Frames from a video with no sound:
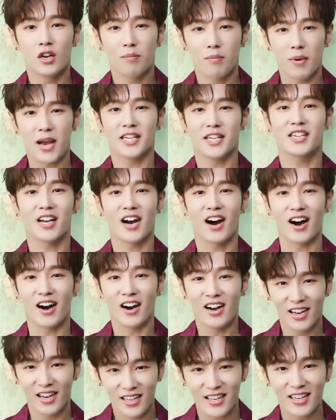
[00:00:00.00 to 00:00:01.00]
迈
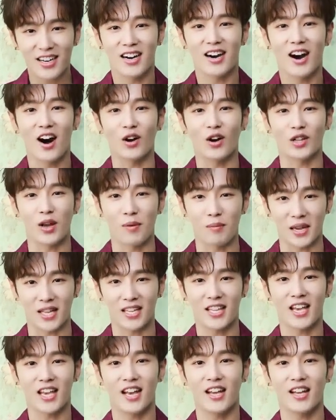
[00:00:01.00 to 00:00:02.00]
向更好的
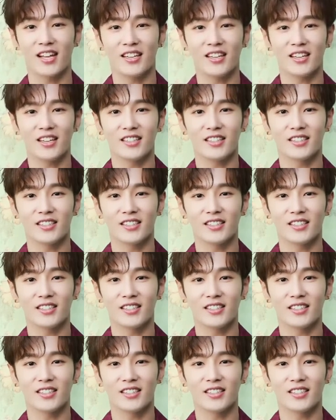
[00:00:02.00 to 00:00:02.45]
明天，